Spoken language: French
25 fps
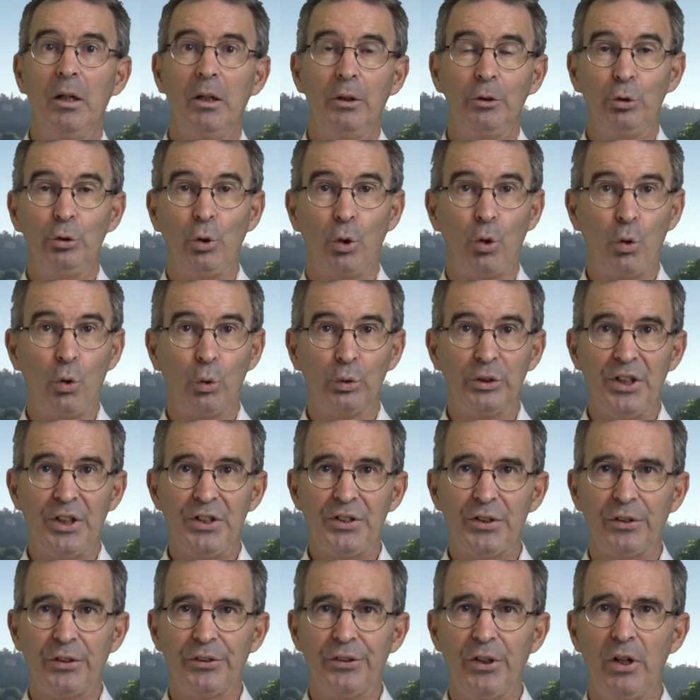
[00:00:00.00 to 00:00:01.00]
de
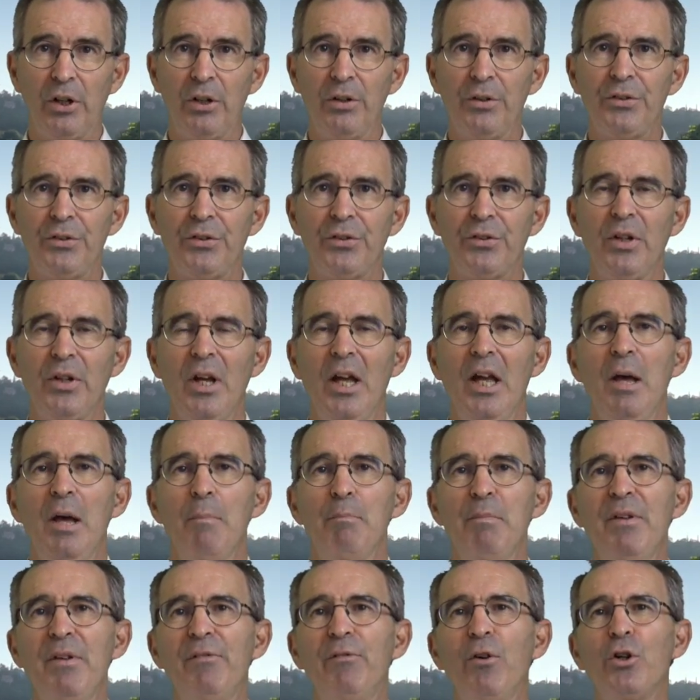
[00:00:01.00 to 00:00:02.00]
condescendance,
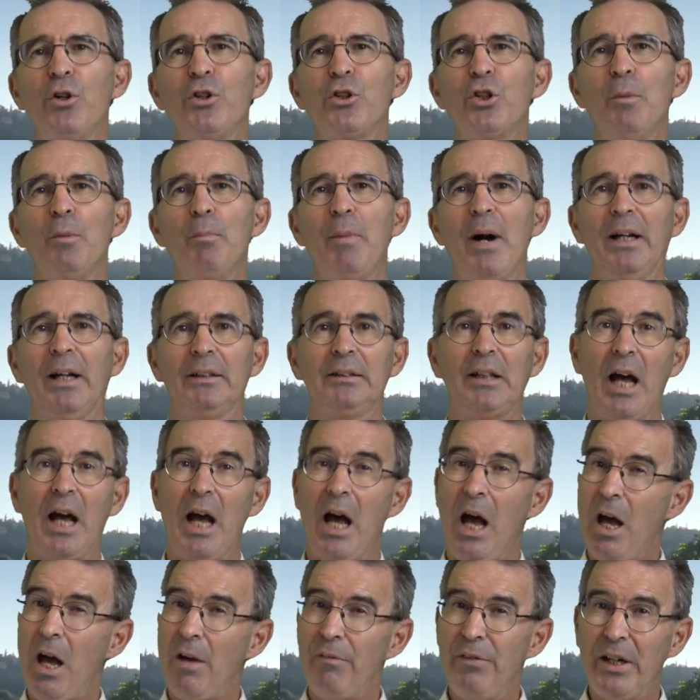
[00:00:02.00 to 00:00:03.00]
mais veulent se battre
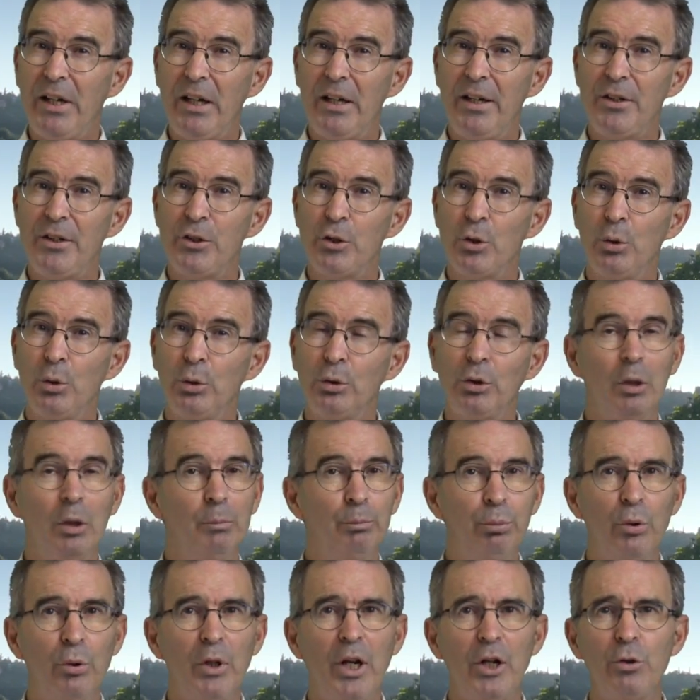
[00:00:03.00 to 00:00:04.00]
avec les autres
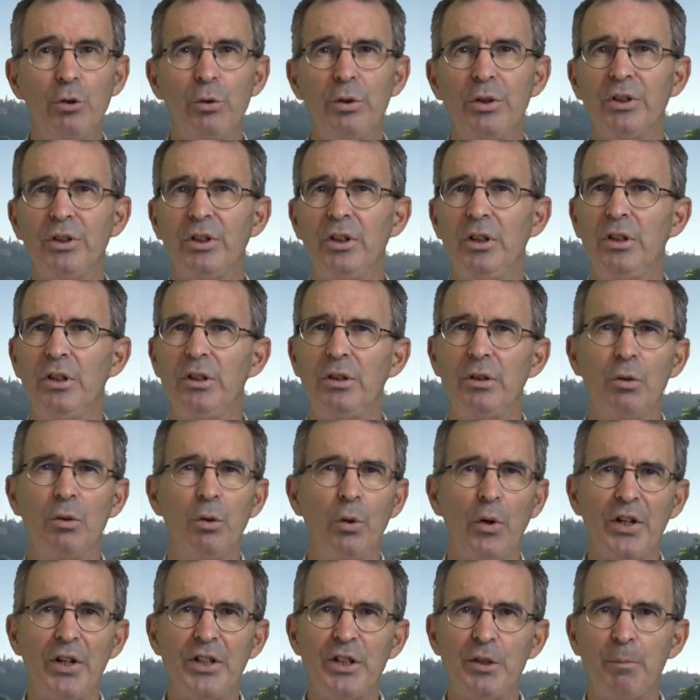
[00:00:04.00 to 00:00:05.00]
pour la justice, le
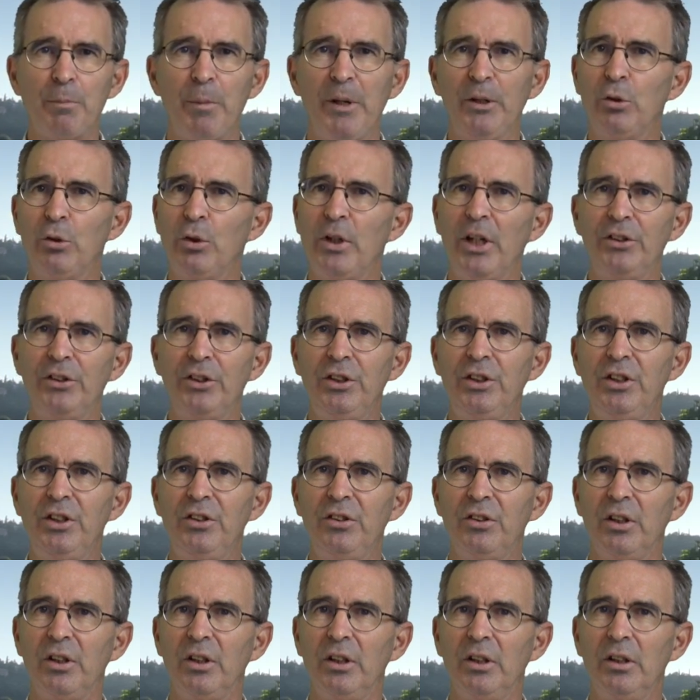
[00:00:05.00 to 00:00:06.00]
respect de la
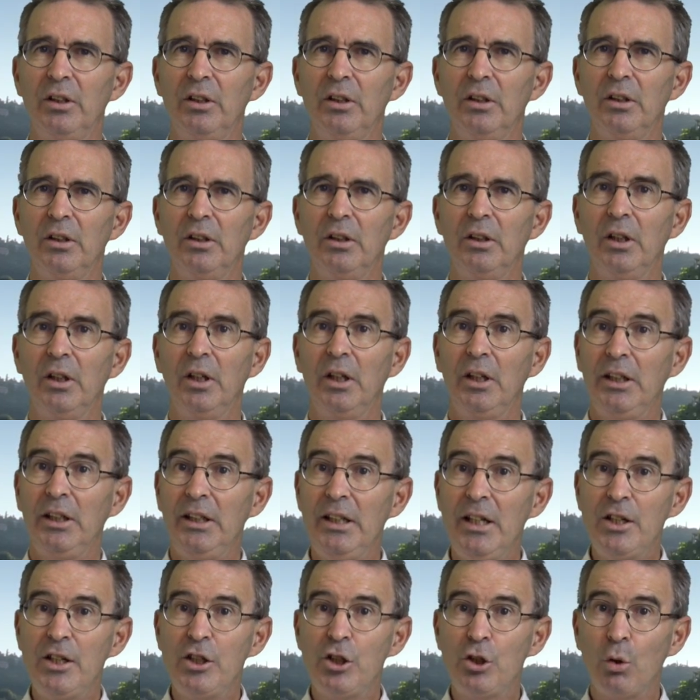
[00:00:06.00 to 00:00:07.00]
dignité.
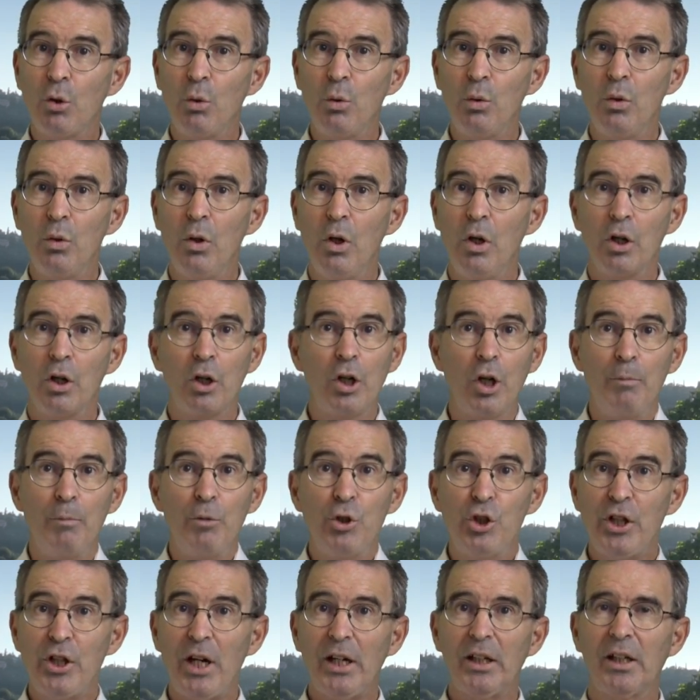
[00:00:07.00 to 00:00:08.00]
Ils ont, comme
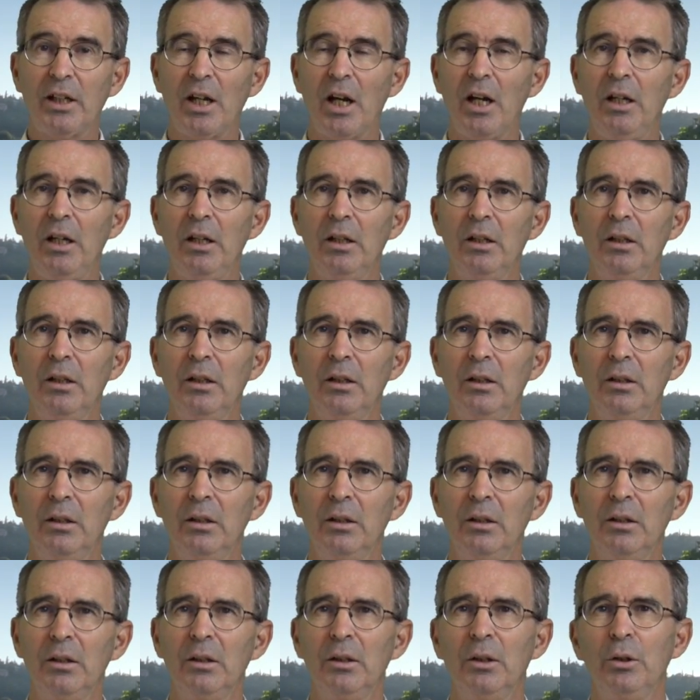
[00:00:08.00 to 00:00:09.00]
chacun,
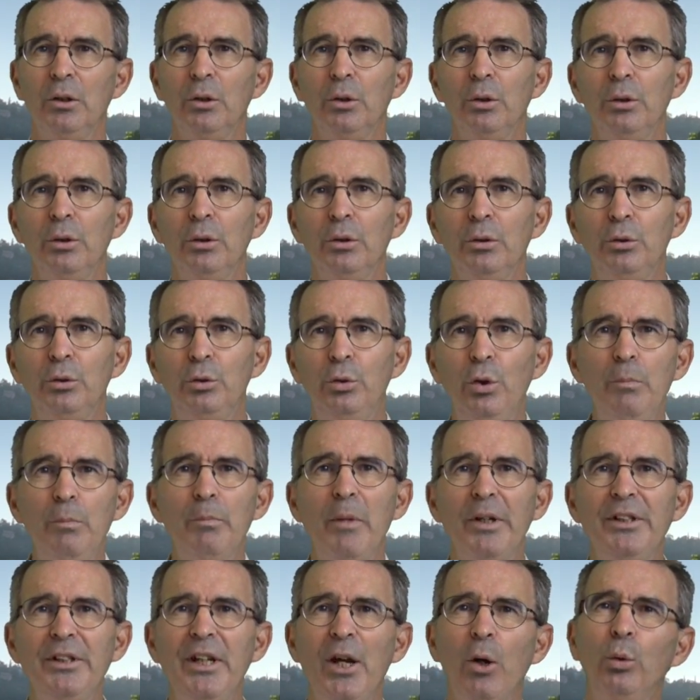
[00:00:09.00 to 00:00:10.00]
d'une
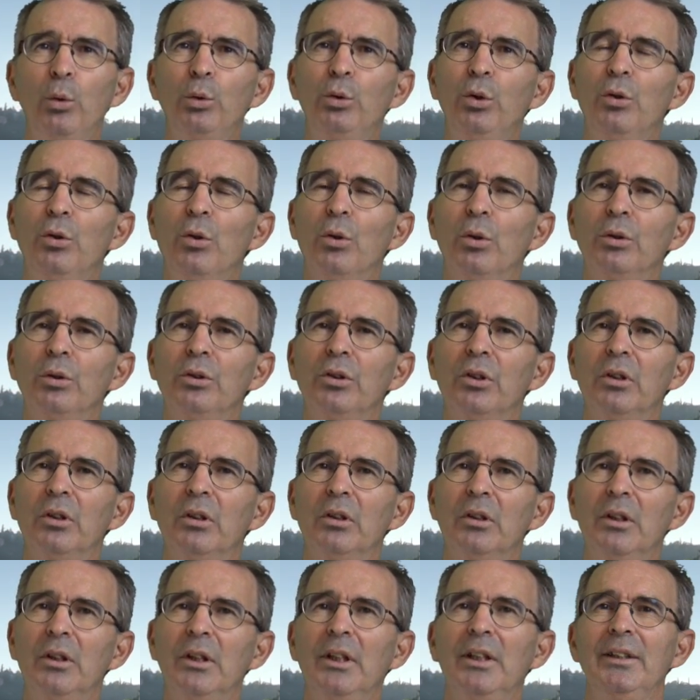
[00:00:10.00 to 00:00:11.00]
manière ou d'une autre,
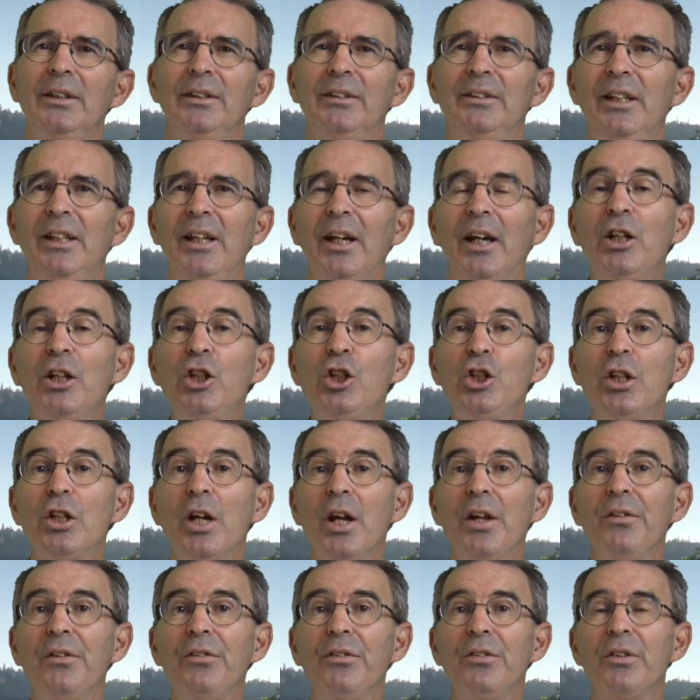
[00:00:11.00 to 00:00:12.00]
des
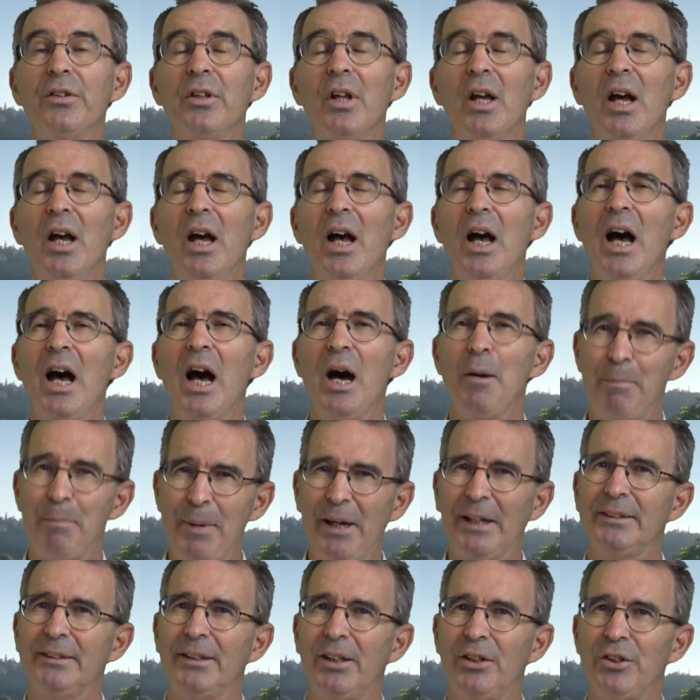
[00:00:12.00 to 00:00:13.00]
richesses à
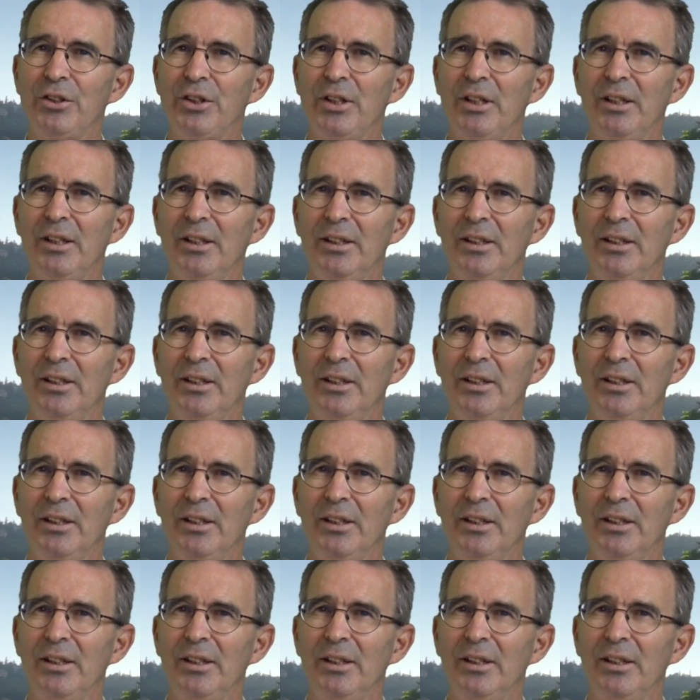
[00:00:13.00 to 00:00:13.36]
partager.